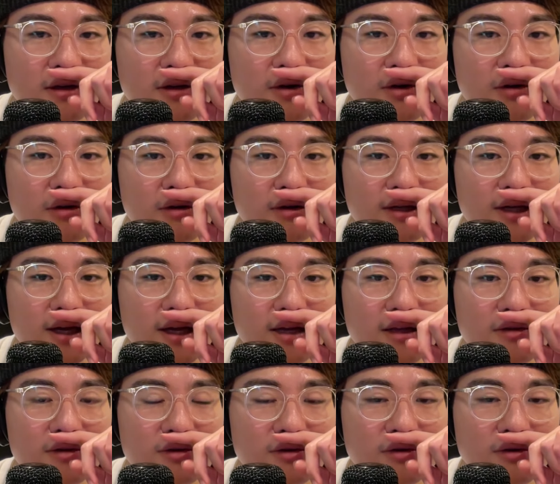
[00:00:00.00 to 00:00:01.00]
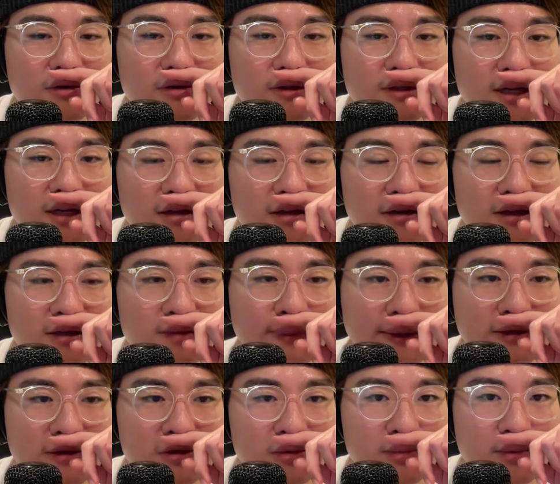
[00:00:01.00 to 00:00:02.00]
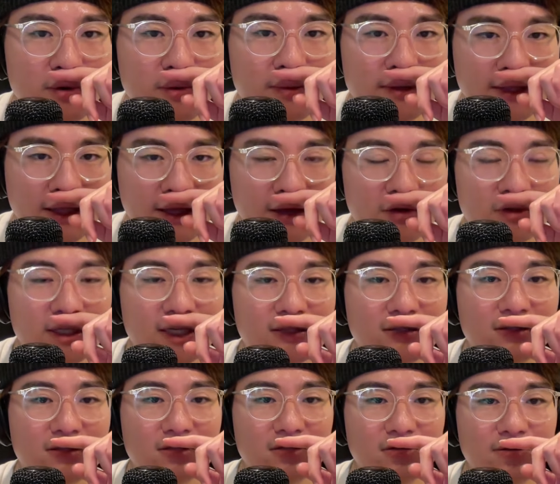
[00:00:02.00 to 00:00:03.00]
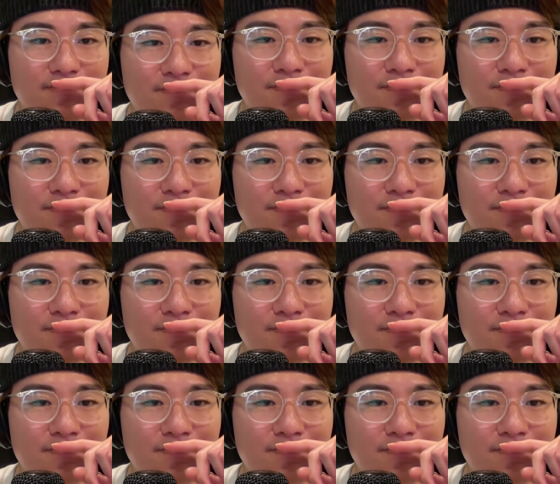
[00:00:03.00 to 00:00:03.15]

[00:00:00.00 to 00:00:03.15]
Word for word: 本件のちゃんとリスペクトも込めて寄せつつ、